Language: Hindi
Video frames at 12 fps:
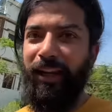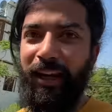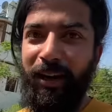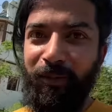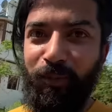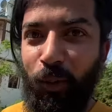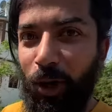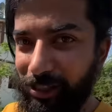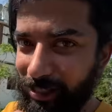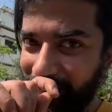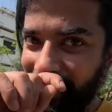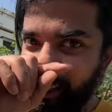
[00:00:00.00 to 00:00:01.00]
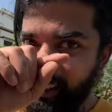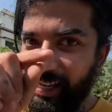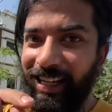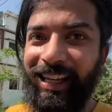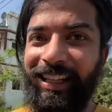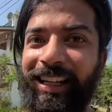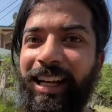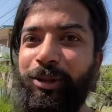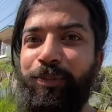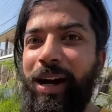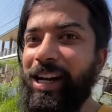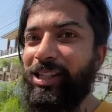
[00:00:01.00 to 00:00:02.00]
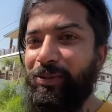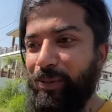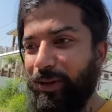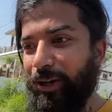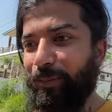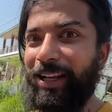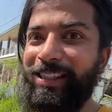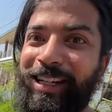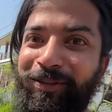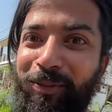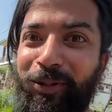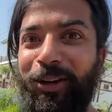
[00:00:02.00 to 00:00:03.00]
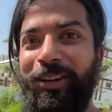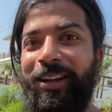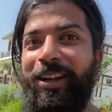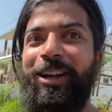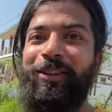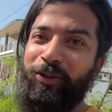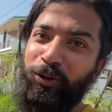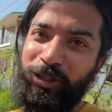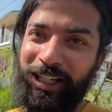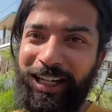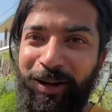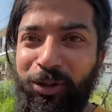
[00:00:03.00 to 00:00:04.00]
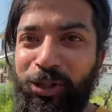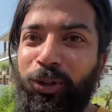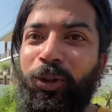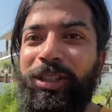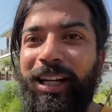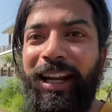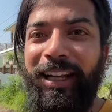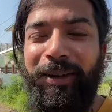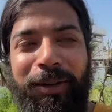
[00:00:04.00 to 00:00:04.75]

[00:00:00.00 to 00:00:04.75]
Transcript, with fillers: ने ना बहुत सारी चीज़ें सही लिखी थी गाइज पास्ट में भी और प्रेजेंट में भी और फ्यूचर के लिए भी उसने दो चार लाइने